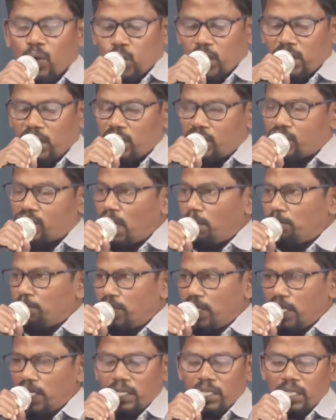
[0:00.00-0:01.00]
ஒன்று
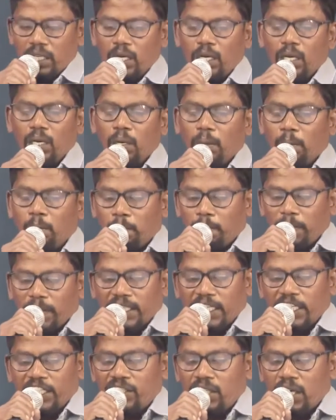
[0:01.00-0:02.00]
சாமுவேல்
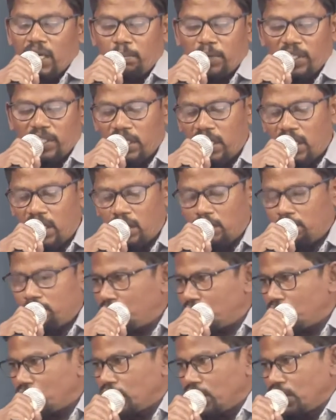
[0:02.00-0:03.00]
பதினைந்தாம் அதிகாரம்
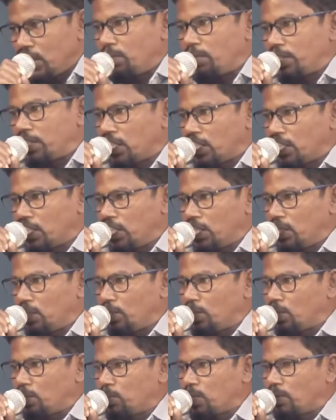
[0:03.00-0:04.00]
இருபத்தி ரெண்டு
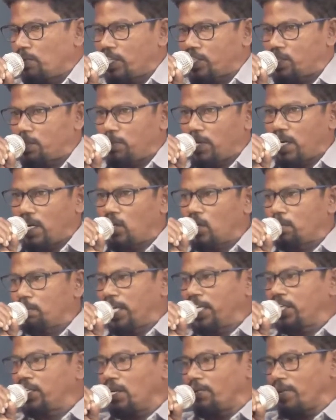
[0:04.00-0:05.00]
இருபத்தி மூணு வாசிப்போம் ஆரோன்
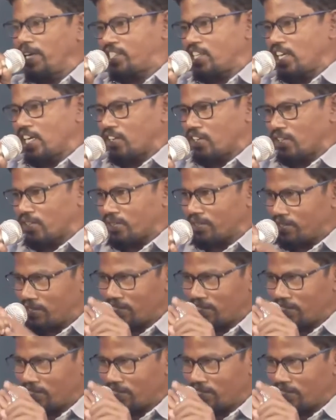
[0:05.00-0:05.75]
மைக்கில் வாசி ஆரோன்